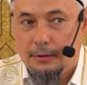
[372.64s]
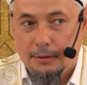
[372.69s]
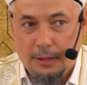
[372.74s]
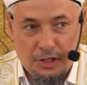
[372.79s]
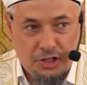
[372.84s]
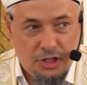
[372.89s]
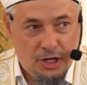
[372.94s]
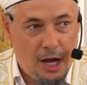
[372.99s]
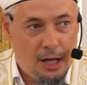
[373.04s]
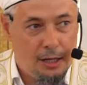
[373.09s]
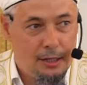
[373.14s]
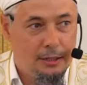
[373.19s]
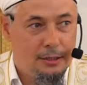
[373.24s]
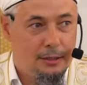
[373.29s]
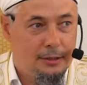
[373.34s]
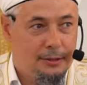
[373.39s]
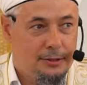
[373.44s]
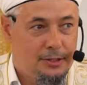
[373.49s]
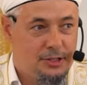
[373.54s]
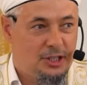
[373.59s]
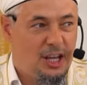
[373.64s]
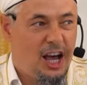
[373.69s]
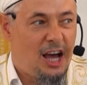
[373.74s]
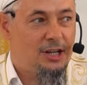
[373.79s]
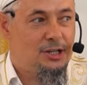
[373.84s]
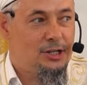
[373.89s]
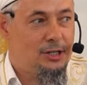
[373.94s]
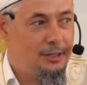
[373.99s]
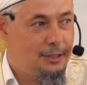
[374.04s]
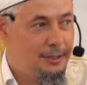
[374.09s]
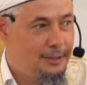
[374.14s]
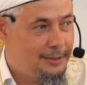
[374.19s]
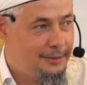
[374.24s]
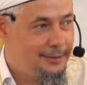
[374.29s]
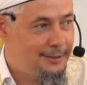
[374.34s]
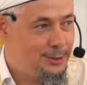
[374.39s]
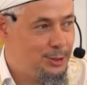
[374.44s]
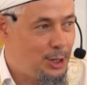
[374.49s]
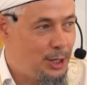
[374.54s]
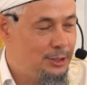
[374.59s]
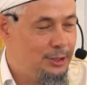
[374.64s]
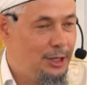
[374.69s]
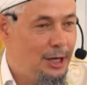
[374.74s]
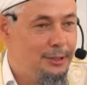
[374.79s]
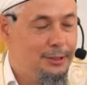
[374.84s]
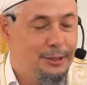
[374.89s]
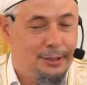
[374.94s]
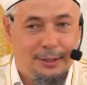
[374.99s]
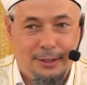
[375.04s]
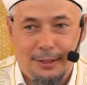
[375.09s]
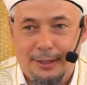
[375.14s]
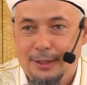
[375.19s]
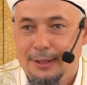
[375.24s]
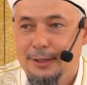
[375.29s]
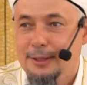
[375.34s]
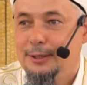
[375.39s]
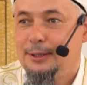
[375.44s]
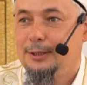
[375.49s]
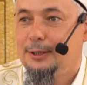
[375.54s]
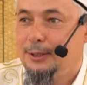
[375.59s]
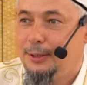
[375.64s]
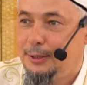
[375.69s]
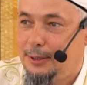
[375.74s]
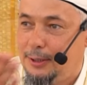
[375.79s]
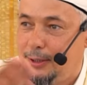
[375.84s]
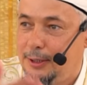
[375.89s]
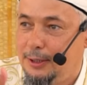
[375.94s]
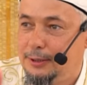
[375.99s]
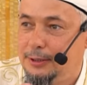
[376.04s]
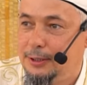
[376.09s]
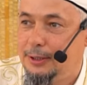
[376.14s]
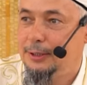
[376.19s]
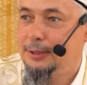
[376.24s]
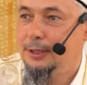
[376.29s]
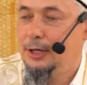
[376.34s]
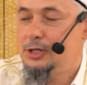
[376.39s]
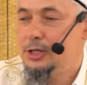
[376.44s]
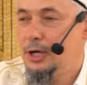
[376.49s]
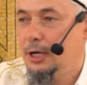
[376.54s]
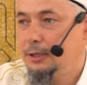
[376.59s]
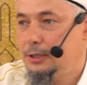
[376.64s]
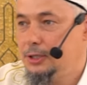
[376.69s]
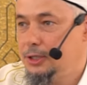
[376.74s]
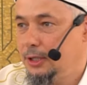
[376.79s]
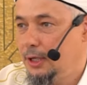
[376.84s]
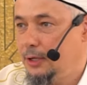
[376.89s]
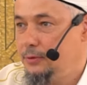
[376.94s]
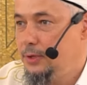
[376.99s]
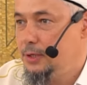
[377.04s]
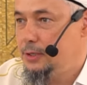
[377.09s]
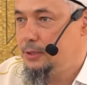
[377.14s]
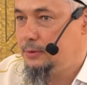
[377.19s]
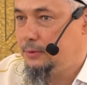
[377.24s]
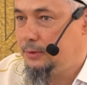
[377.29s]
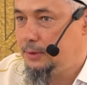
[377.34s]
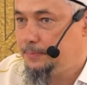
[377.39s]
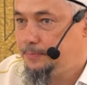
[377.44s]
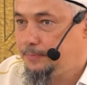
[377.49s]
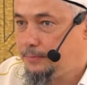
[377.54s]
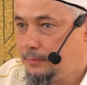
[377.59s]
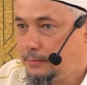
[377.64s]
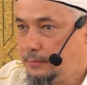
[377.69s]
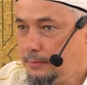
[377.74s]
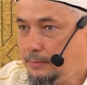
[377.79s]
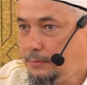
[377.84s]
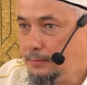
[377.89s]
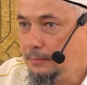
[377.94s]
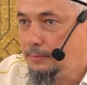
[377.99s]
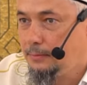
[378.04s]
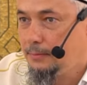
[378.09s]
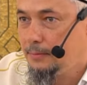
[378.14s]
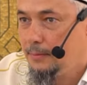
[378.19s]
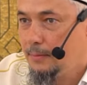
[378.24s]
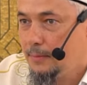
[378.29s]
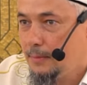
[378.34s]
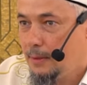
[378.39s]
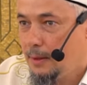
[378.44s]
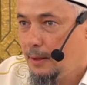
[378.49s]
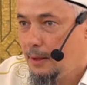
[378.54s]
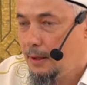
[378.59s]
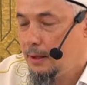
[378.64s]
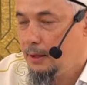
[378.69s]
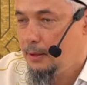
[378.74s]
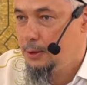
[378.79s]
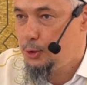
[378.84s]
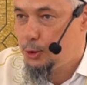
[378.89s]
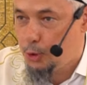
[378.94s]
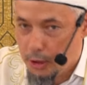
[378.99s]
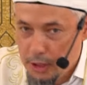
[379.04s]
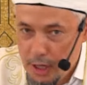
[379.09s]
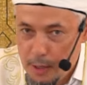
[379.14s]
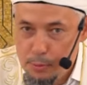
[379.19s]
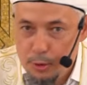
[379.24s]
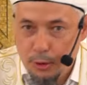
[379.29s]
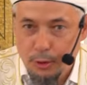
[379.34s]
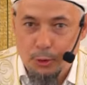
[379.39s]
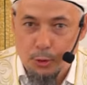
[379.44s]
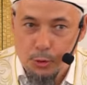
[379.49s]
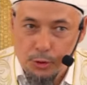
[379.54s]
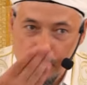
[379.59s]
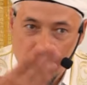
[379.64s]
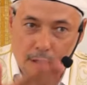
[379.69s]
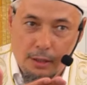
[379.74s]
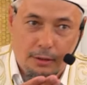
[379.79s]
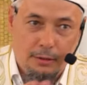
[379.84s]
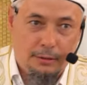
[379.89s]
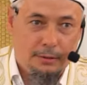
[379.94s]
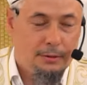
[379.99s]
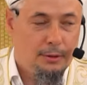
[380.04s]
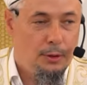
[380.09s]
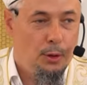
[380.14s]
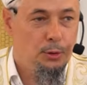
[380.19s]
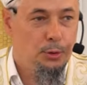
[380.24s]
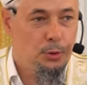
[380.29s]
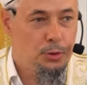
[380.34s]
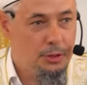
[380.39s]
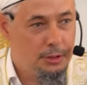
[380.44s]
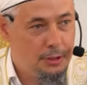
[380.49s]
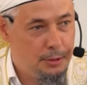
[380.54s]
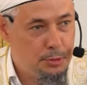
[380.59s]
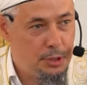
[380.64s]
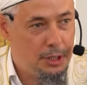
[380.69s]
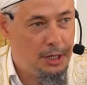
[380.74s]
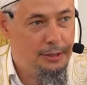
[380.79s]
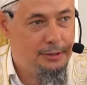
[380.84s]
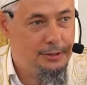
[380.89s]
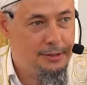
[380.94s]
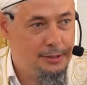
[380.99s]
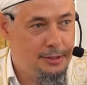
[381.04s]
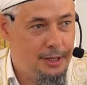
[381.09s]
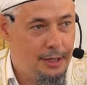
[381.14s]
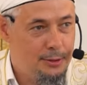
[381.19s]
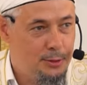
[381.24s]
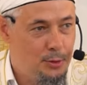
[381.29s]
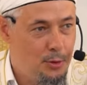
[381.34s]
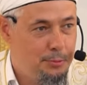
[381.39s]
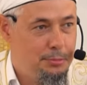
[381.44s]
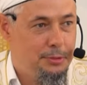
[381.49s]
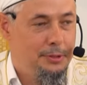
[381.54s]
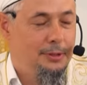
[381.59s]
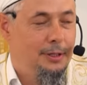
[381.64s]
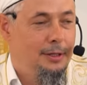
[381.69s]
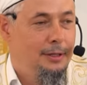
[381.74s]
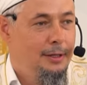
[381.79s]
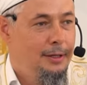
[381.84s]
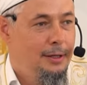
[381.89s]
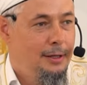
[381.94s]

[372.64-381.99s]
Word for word: Начало стажа шайтана – это начало человечества. Еще не было людей, он уже набирался знаний и опыта.